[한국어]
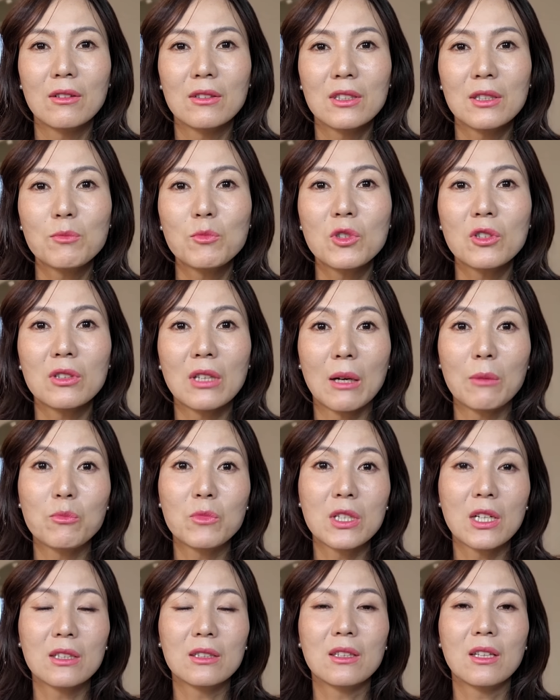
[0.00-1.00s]
심지어
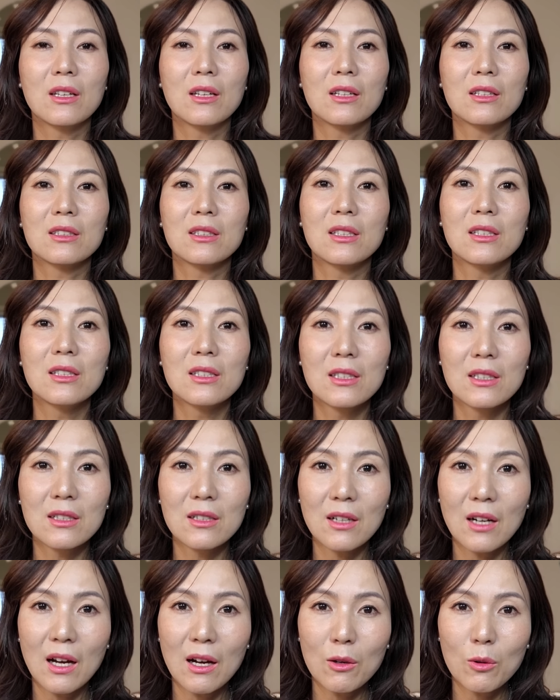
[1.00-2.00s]
남자한테
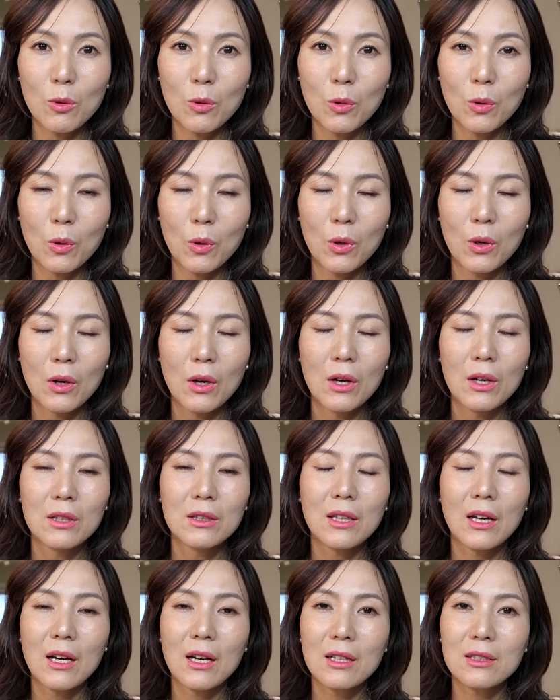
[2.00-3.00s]
지시를 하고
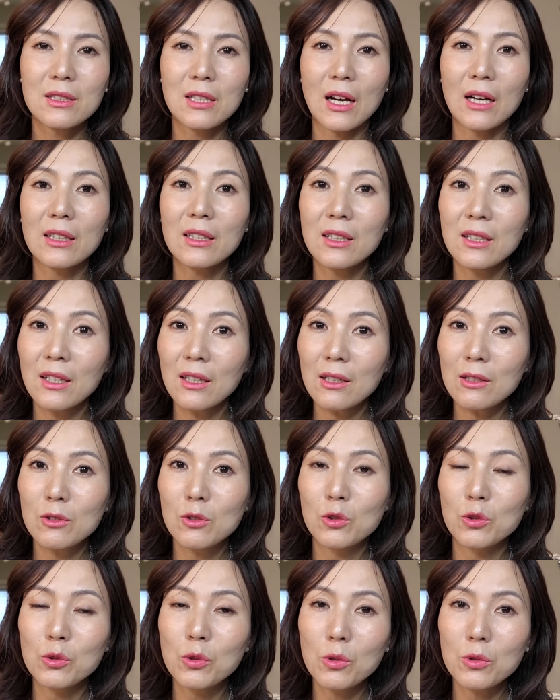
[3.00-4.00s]
다 자기가
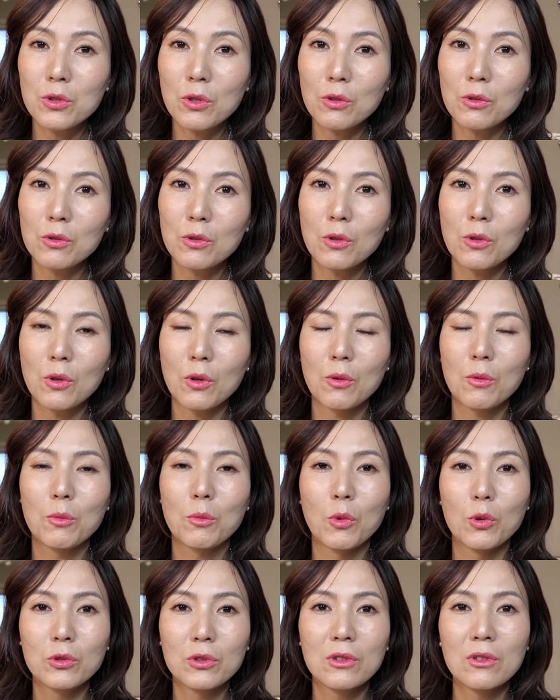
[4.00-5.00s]
주도적으로
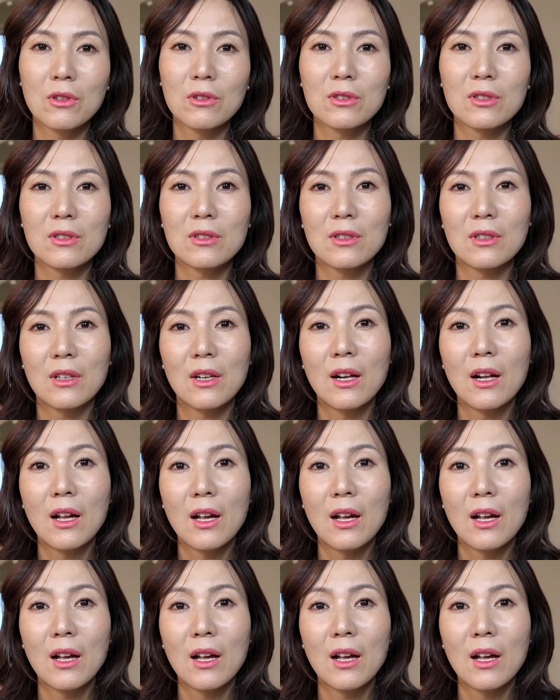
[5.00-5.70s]
모든 것을